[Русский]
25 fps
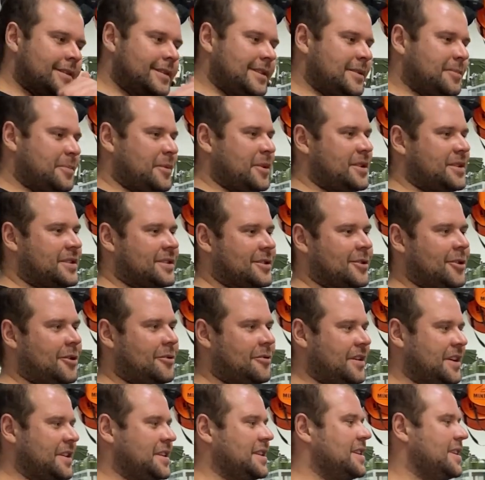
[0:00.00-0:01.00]
Теперь
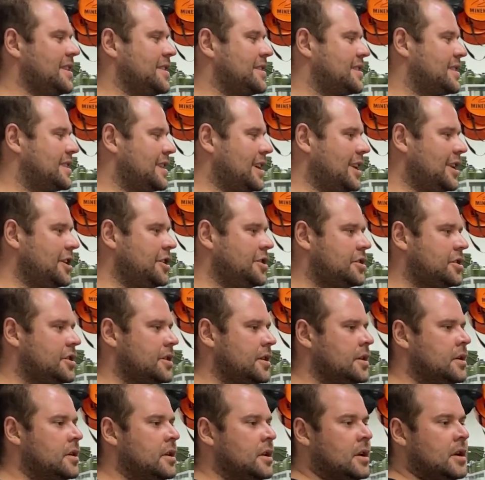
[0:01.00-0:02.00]
снова они есть в
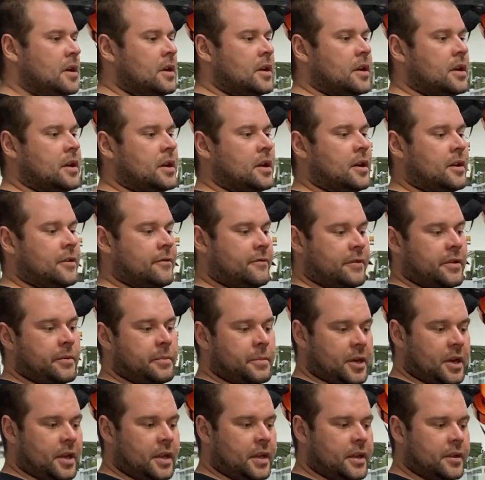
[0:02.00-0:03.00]
наличии. А,
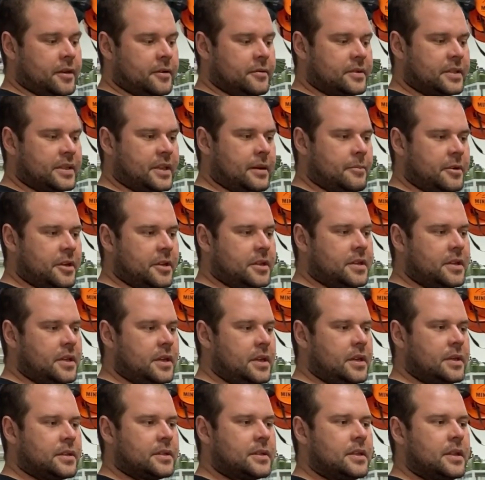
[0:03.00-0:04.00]
выбрали самое
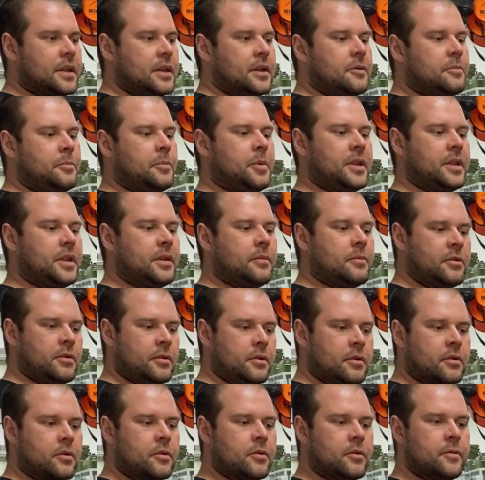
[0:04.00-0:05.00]
интересное
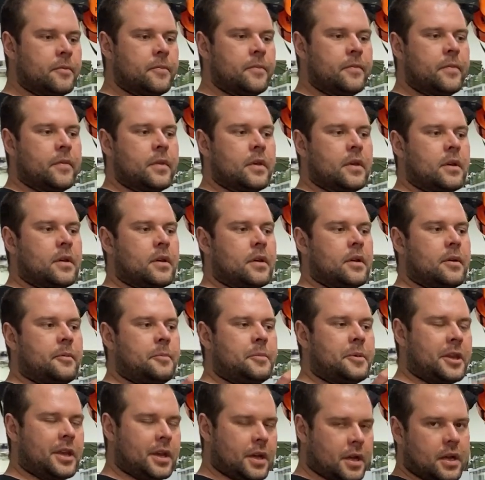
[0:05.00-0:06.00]
понемногу. А,
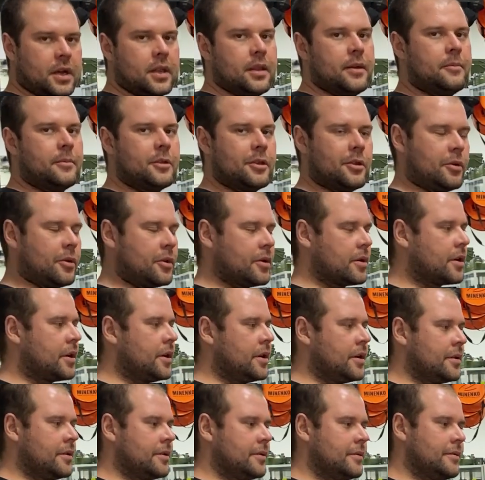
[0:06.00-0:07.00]
приехало
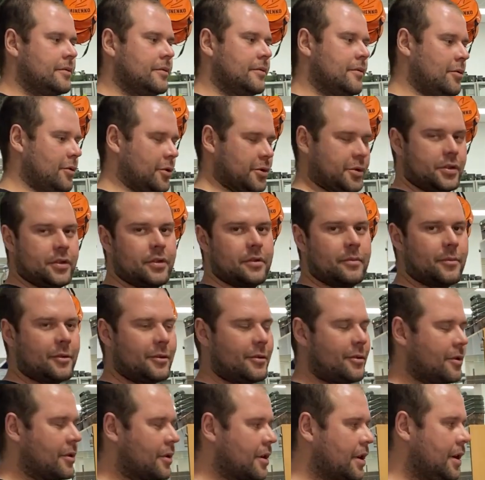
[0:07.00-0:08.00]
много, очень
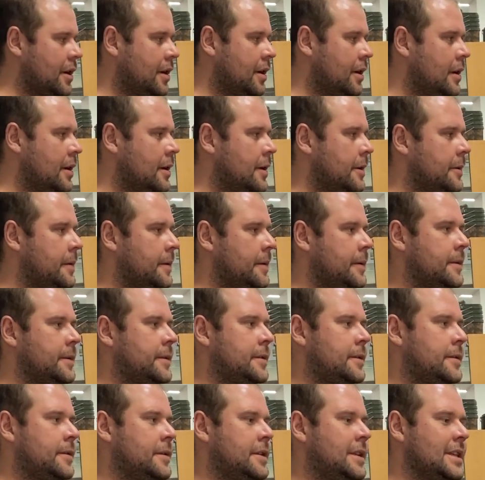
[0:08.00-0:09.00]
много.
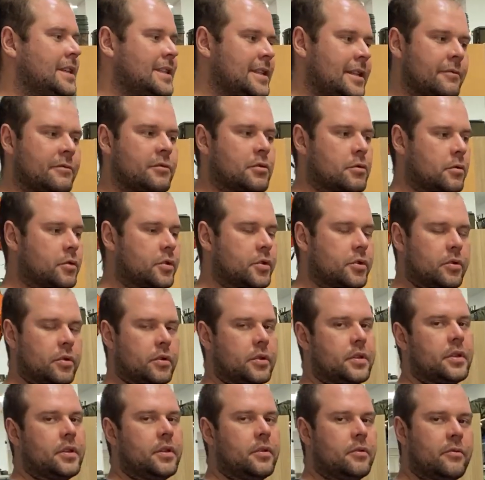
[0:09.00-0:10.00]
А, если вдруг
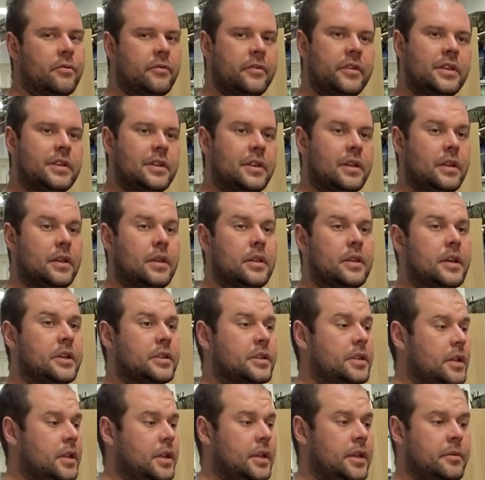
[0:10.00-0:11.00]
что-то не увидели, не
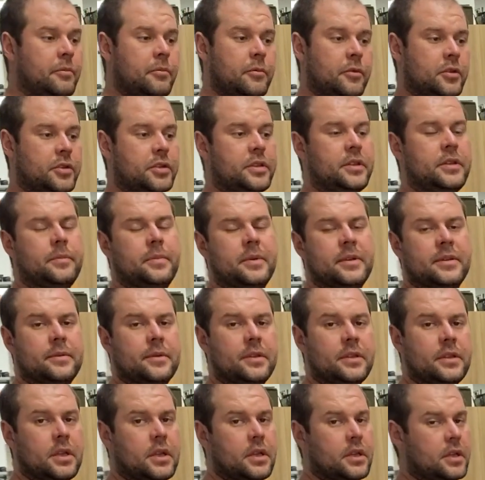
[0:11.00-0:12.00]
нашли, можете
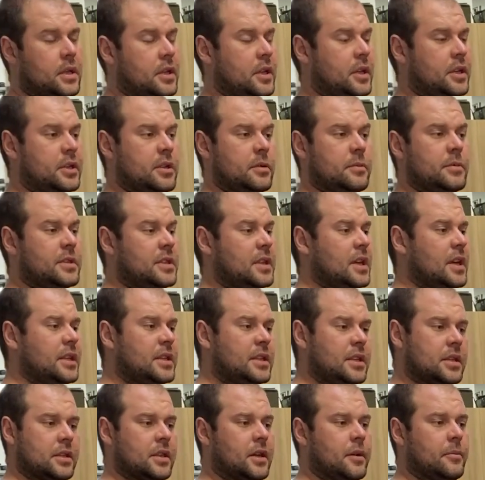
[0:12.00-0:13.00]
посмотреть на нашем
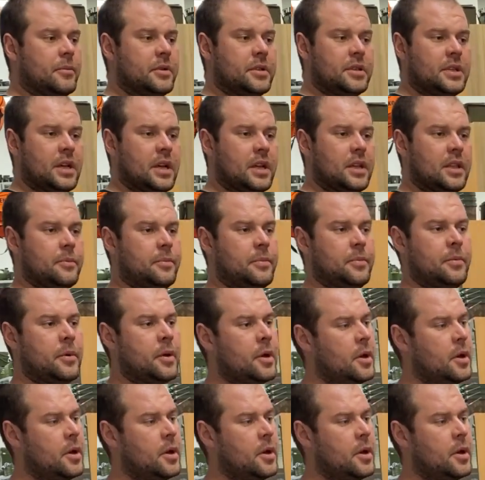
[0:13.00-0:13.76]
сайте. Там идеально